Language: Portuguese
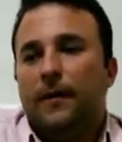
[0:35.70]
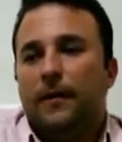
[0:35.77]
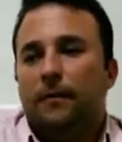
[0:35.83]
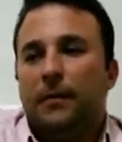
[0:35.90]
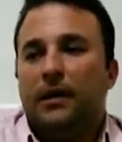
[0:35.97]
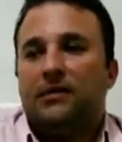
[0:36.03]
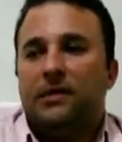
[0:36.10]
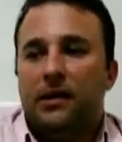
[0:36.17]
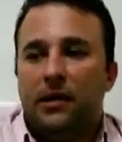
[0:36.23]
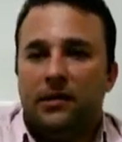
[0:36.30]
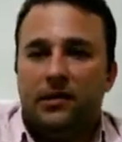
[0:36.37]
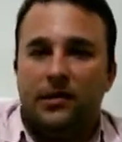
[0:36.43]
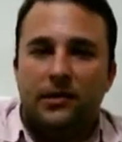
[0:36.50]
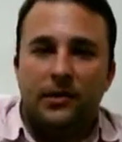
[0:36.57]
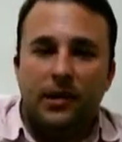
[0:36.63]
Mas
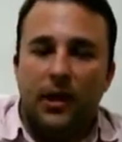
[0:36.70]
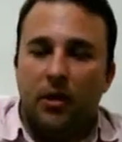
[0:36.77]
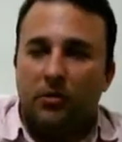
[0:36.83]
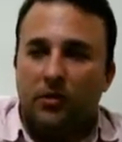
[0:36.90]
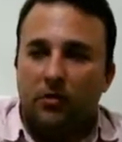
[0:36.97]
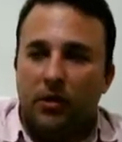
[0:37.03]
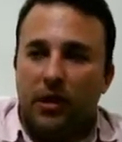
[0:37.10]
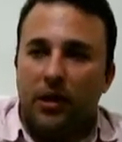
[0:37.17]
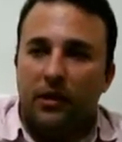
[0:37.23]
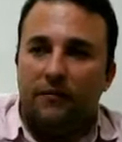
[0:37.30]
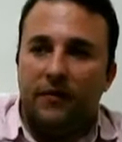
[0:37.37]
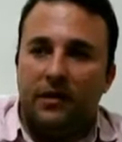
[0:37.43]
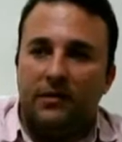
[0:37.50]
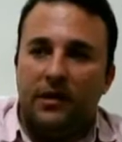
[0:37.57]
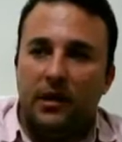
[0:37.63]
antes, Delcio, eu queria
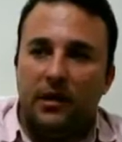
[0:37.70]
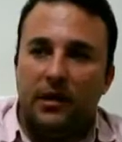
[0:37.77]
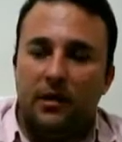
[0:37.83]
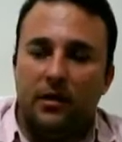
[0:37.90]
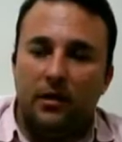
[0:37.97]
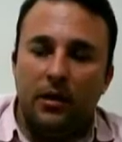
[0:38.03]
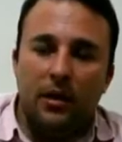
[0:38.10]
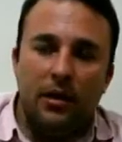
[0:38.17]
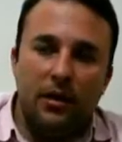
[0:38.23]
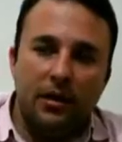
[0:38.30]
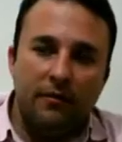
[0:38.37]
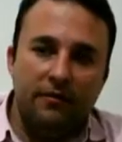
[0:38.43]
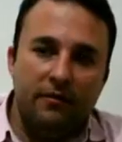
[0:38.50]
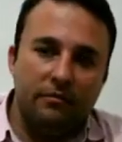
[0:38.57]
fazer aqui, é,